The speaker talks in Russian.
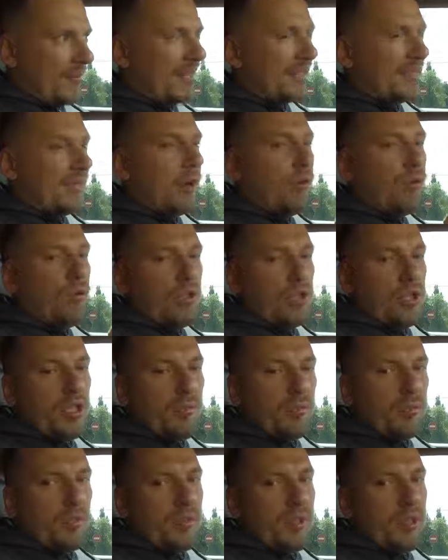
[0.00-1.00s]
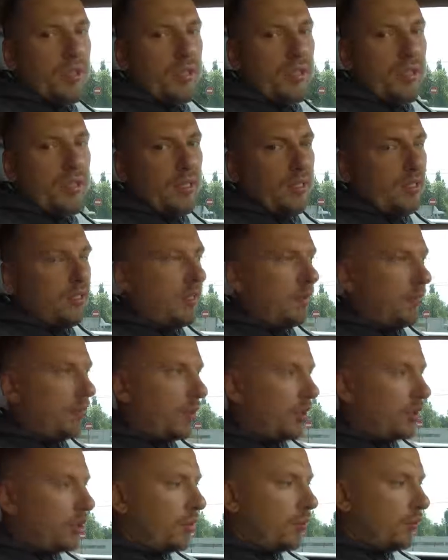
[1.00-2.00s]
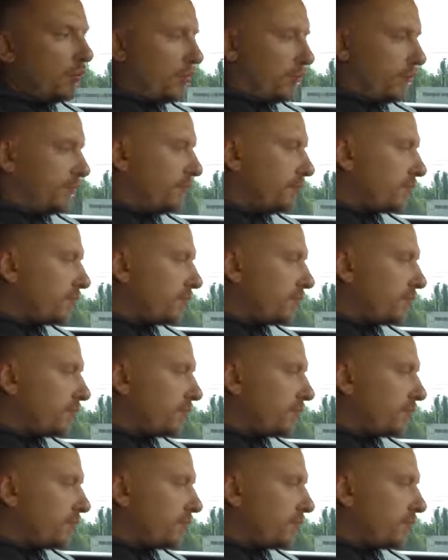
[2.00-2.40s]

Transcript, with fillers: Это очень будет интересно. Почему?